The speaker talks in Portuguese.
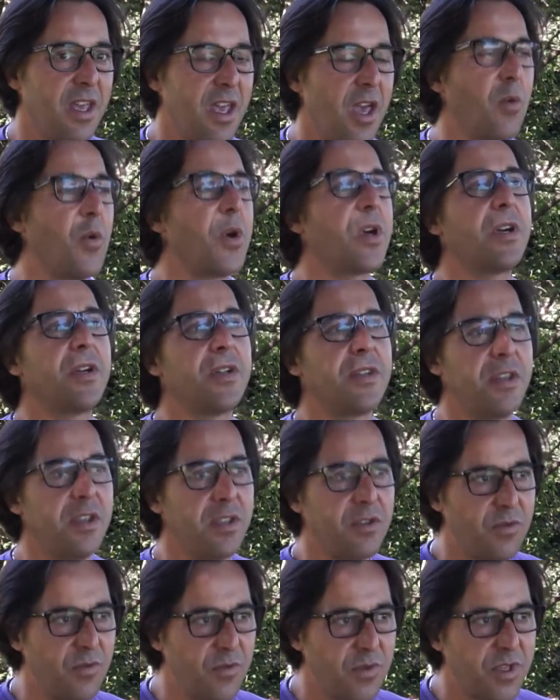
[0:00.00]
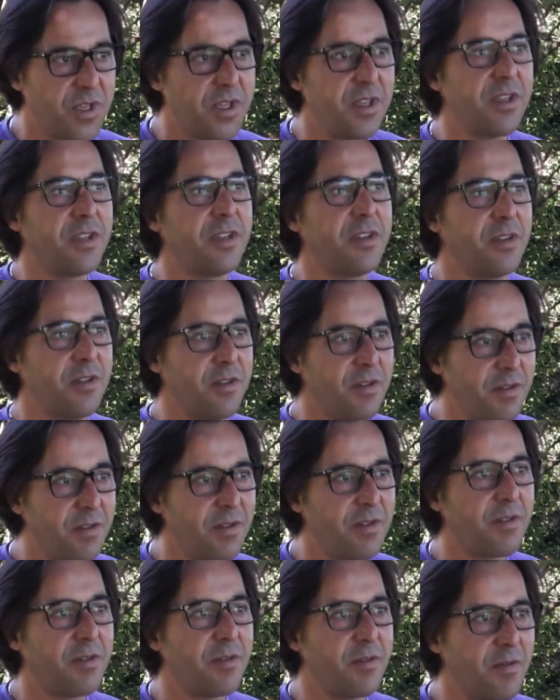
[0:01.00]
eu acredito que
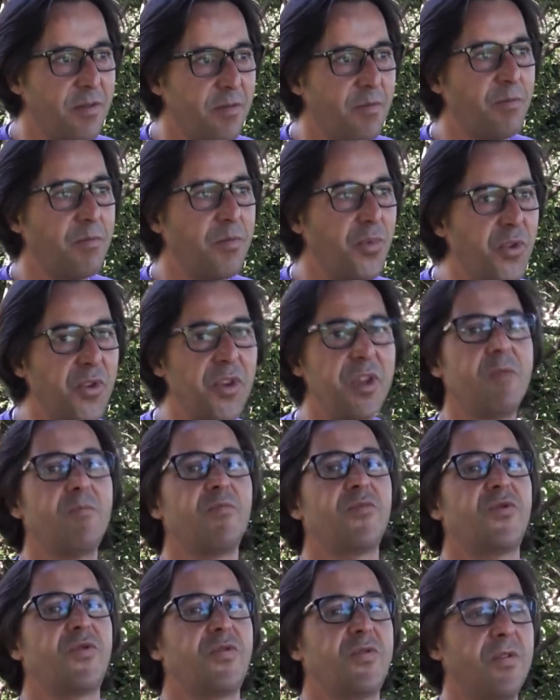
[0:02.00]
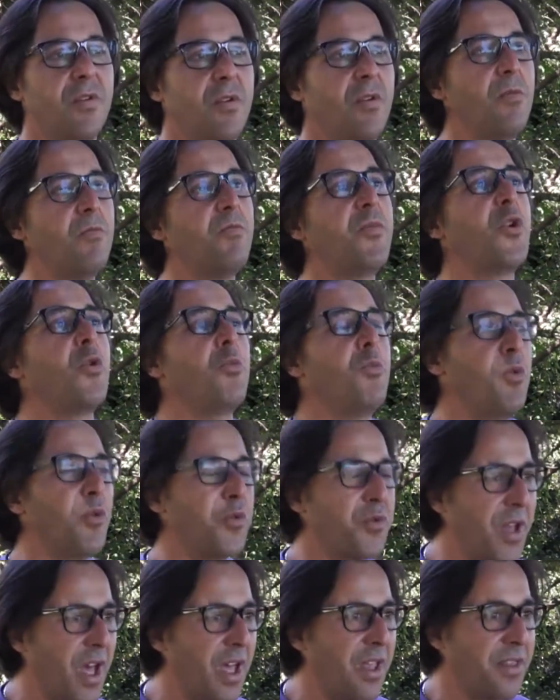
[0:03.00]
poderíamos pôr uma
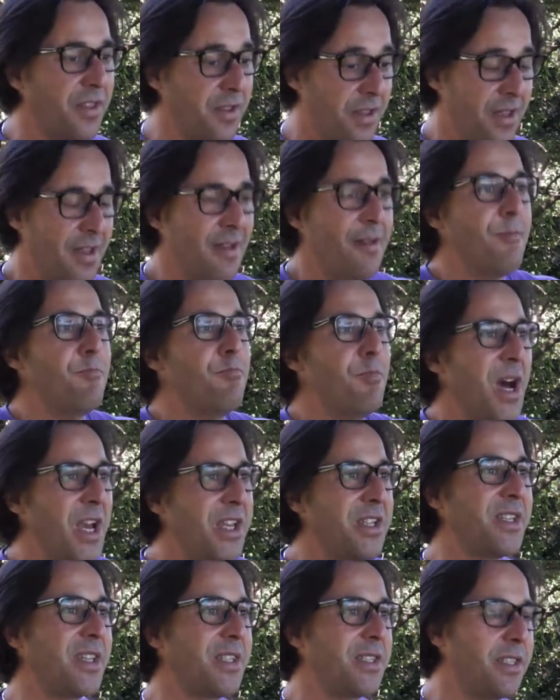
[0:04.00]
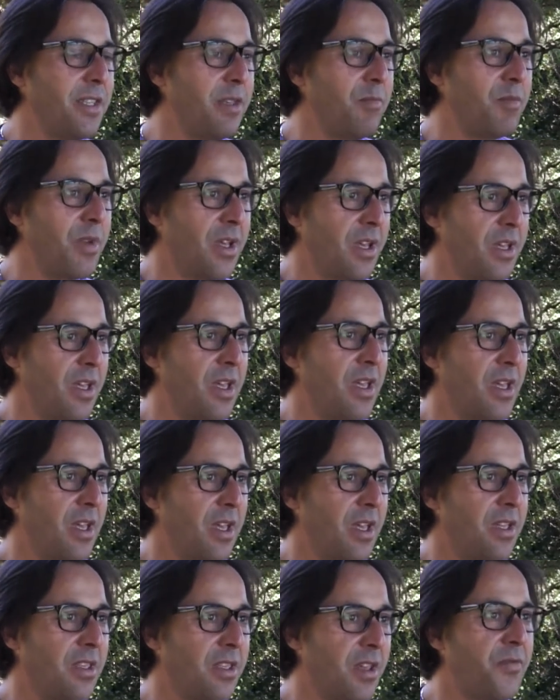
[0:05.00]
mais acima
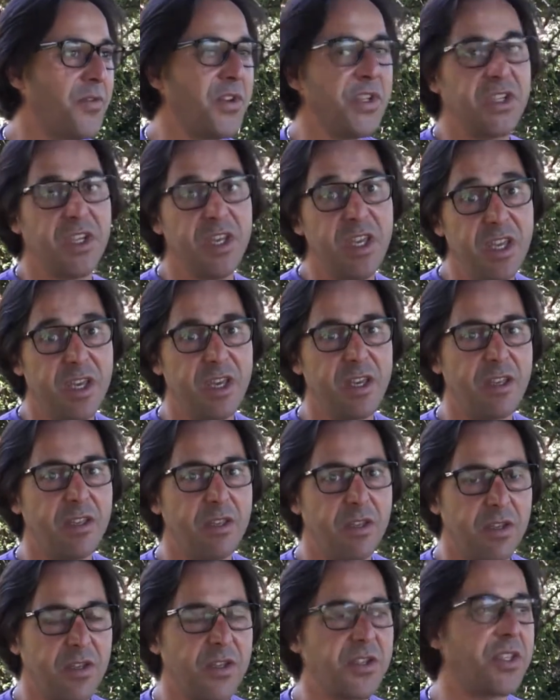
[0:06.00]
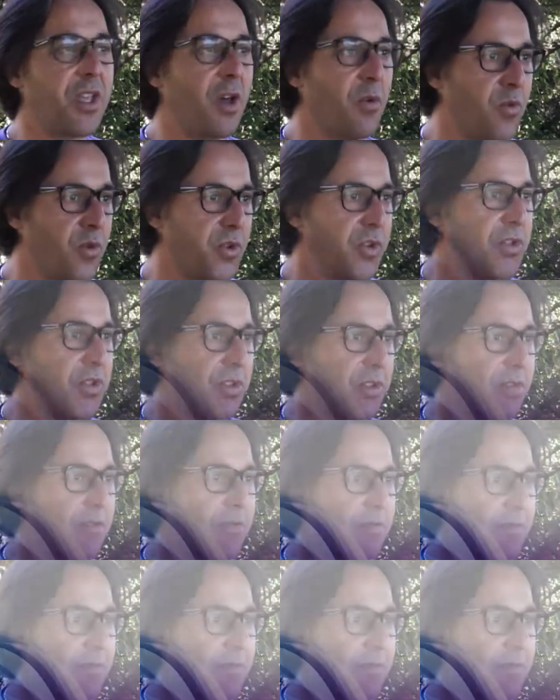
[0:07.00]
da fasquia que está hoje.